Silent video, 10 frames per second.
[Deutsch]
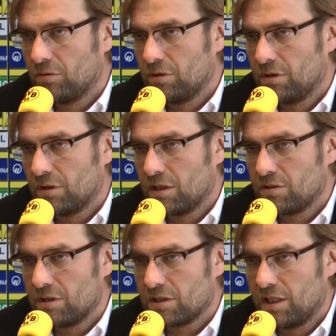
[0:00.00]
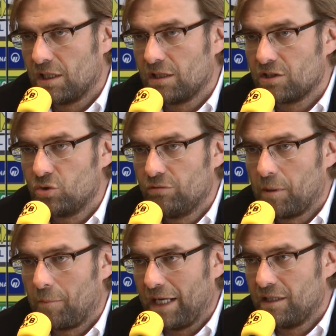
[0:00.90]
Und dazu, das geht allerdings nur,
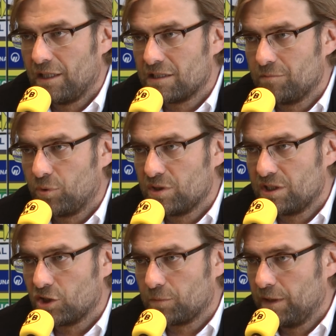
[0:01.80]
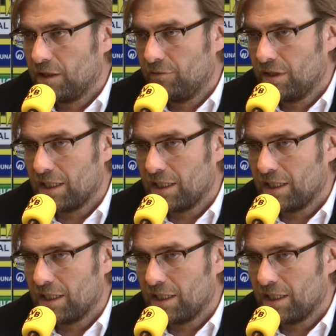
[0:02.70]
wenn wir beide letzten Bundesligaspiele gewinnen.